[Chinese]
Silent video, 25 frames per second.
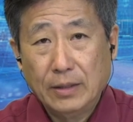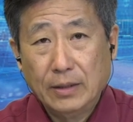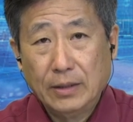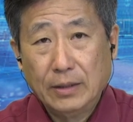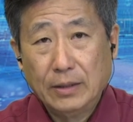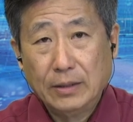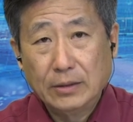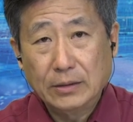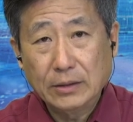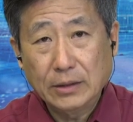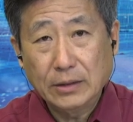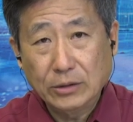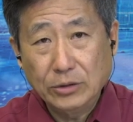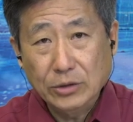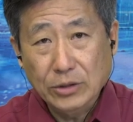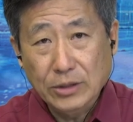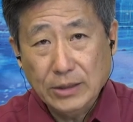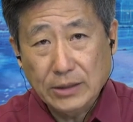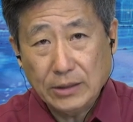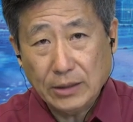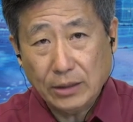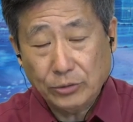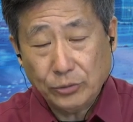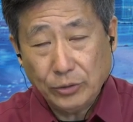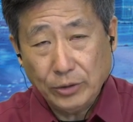这个逆
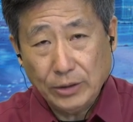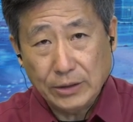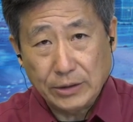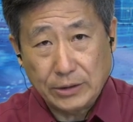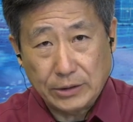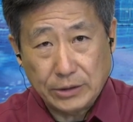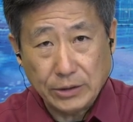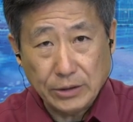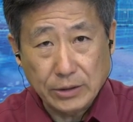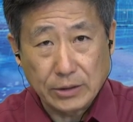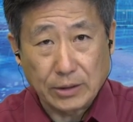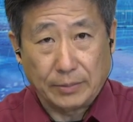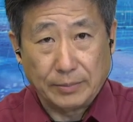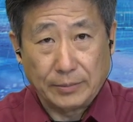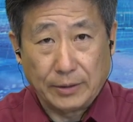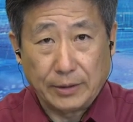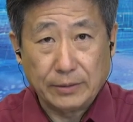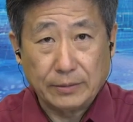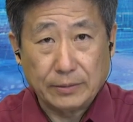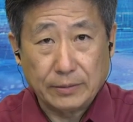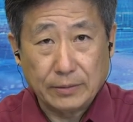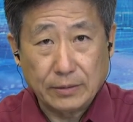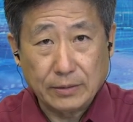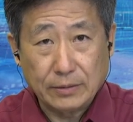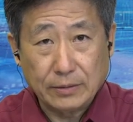向推理是什么？
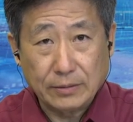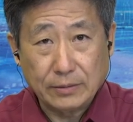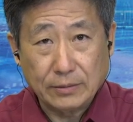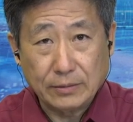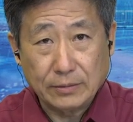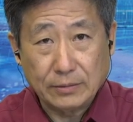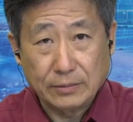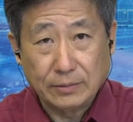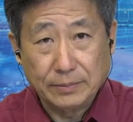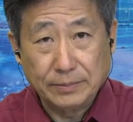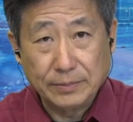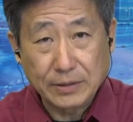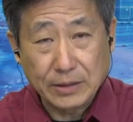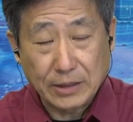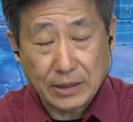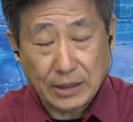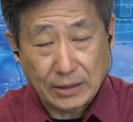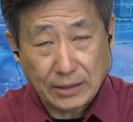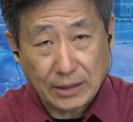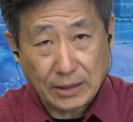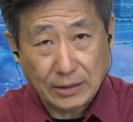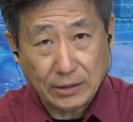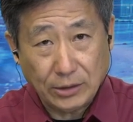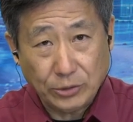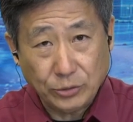我们给
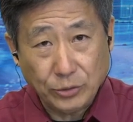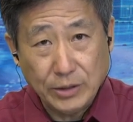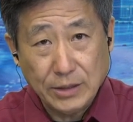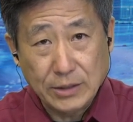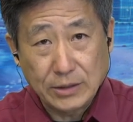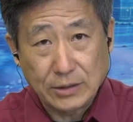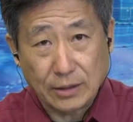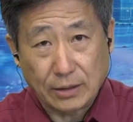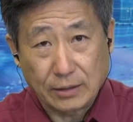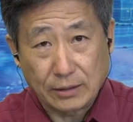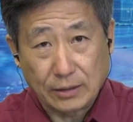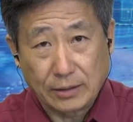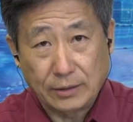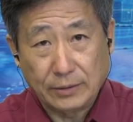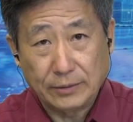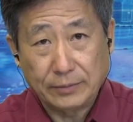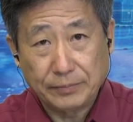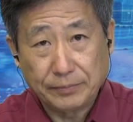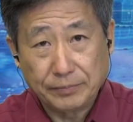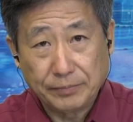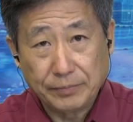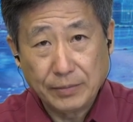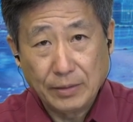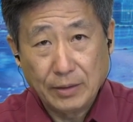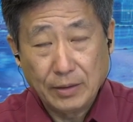大家推一下啊。
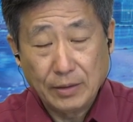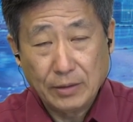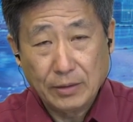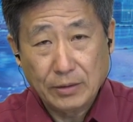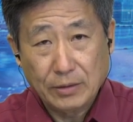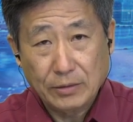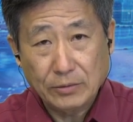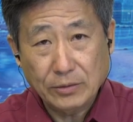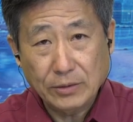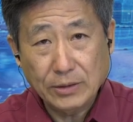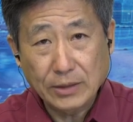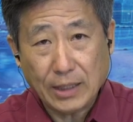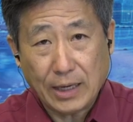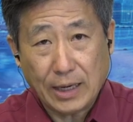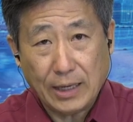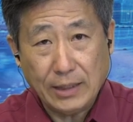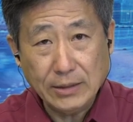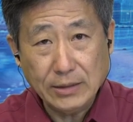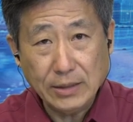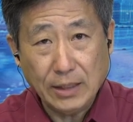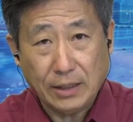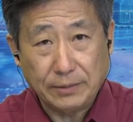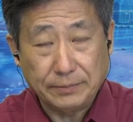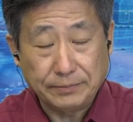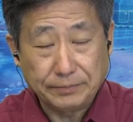说这孩
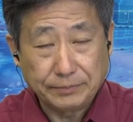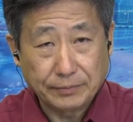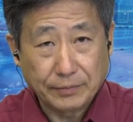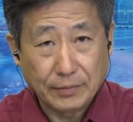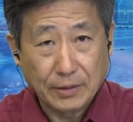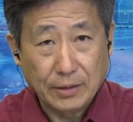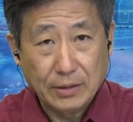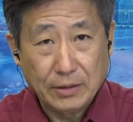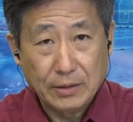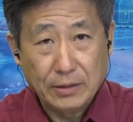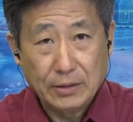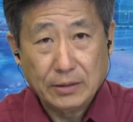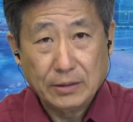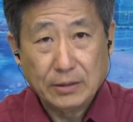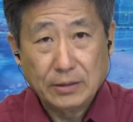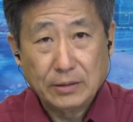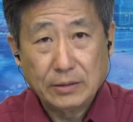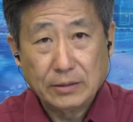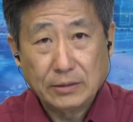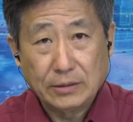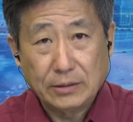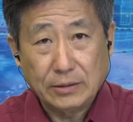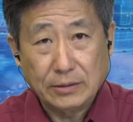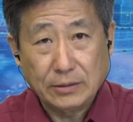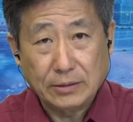子啊，
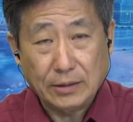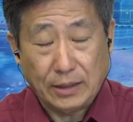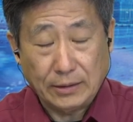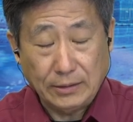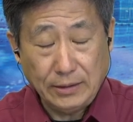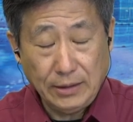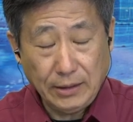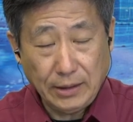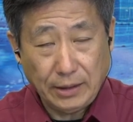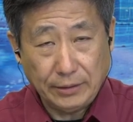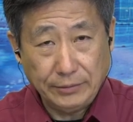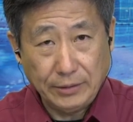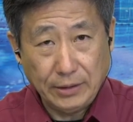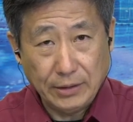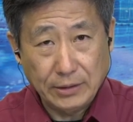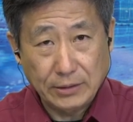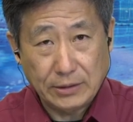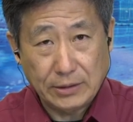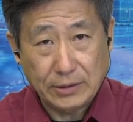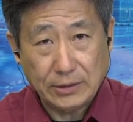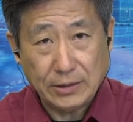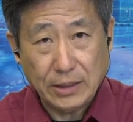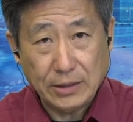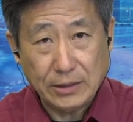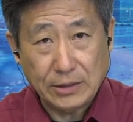哪年哪月
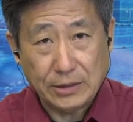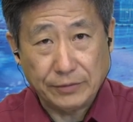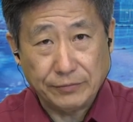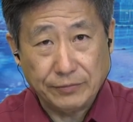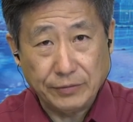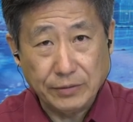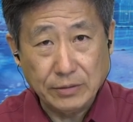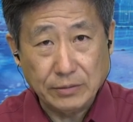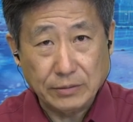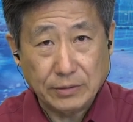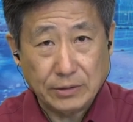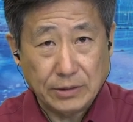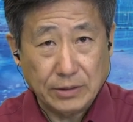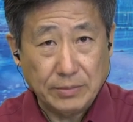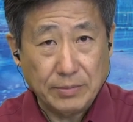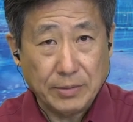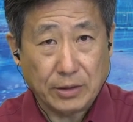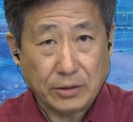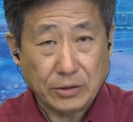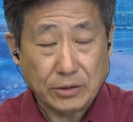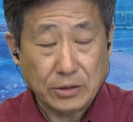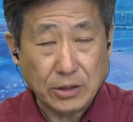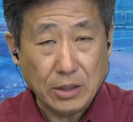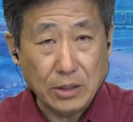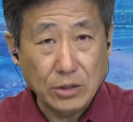几点几分几
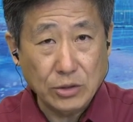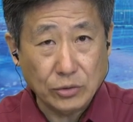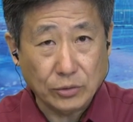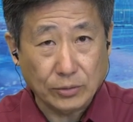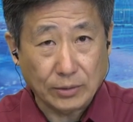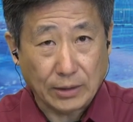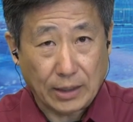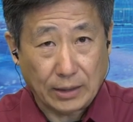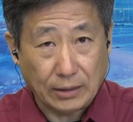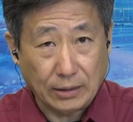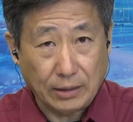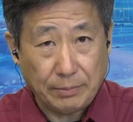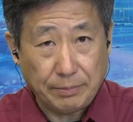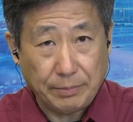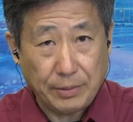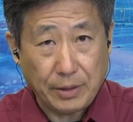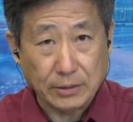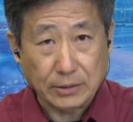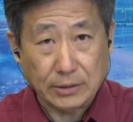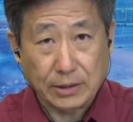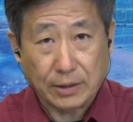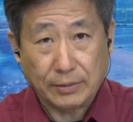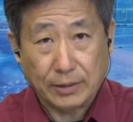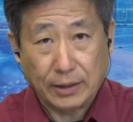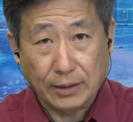秒生出来了，抱
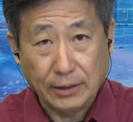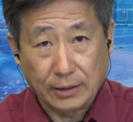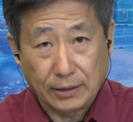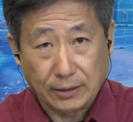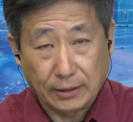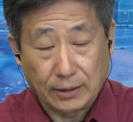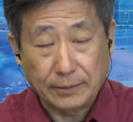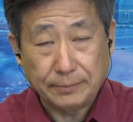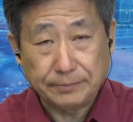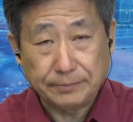在怀里了，